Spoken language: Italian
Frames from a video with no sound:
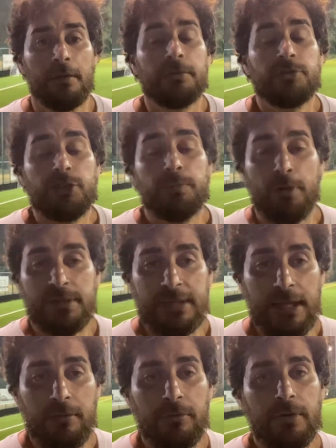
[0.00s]
ci può
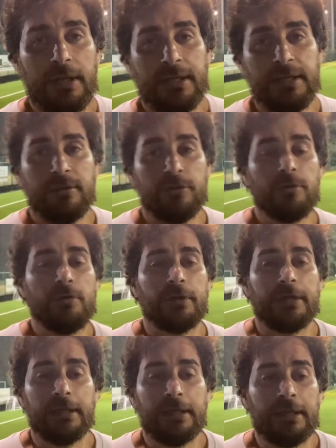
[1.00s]
stare quello che hai detto
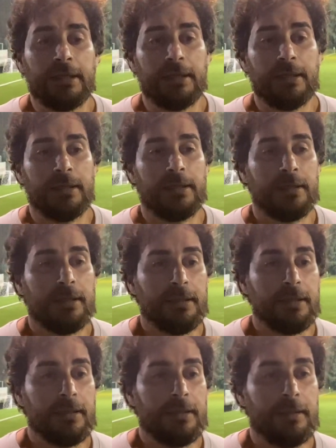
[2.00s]

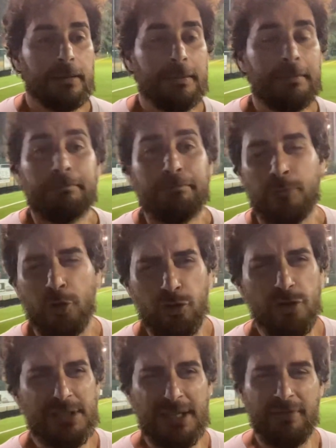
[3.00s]
e non
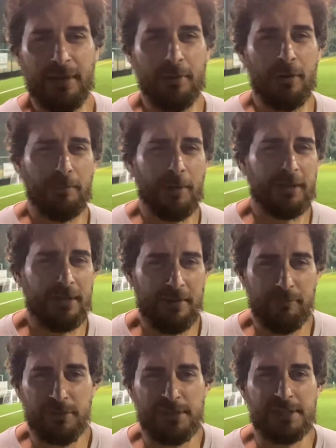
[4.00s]
giustifica proprio poi il
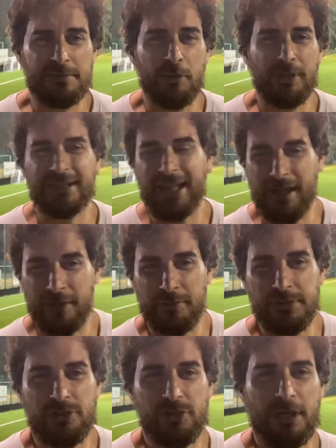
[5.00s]
nervosismo interno
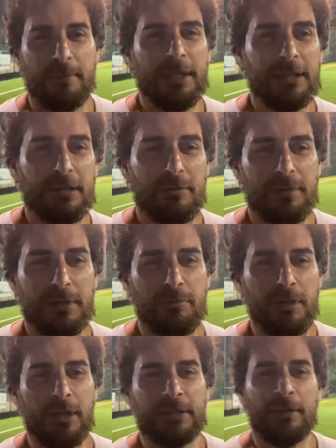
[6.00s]
sinceramente, quindi
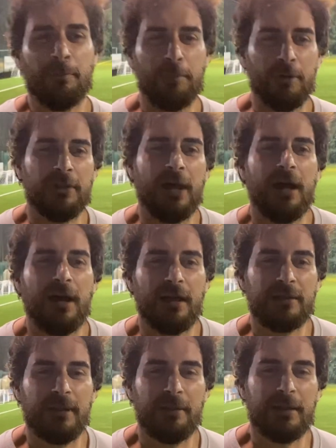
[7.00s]
quello è un po'
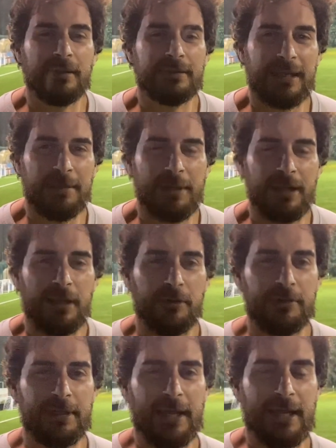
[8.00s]
da, da, da riparlare
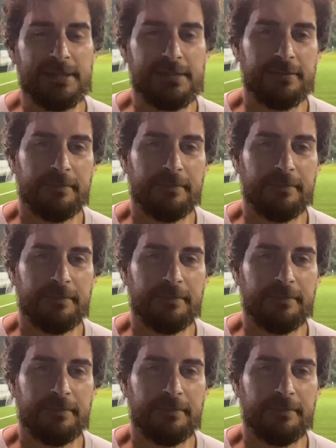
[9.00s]
con i ragazzi.